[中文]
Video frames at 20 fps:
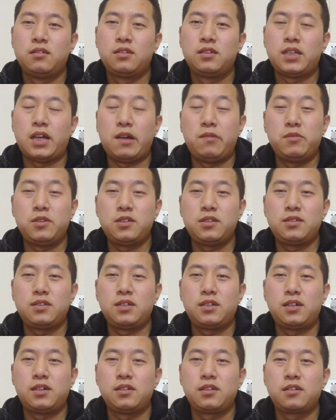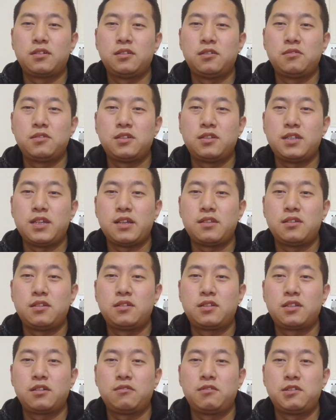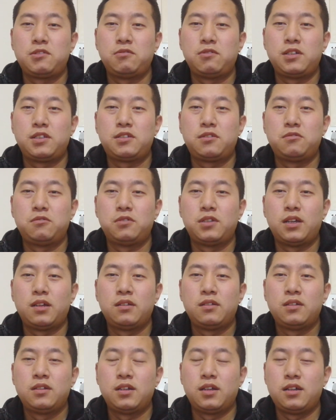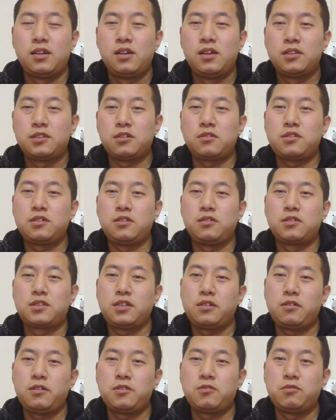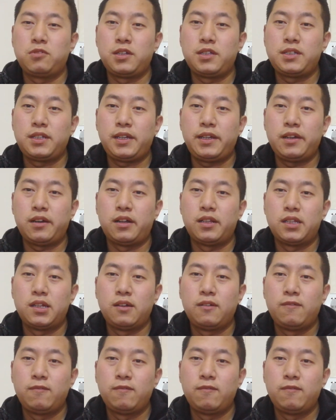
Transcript: 他们这些人可都是坚持社会主义制度的啊，都是有社会主义信仰的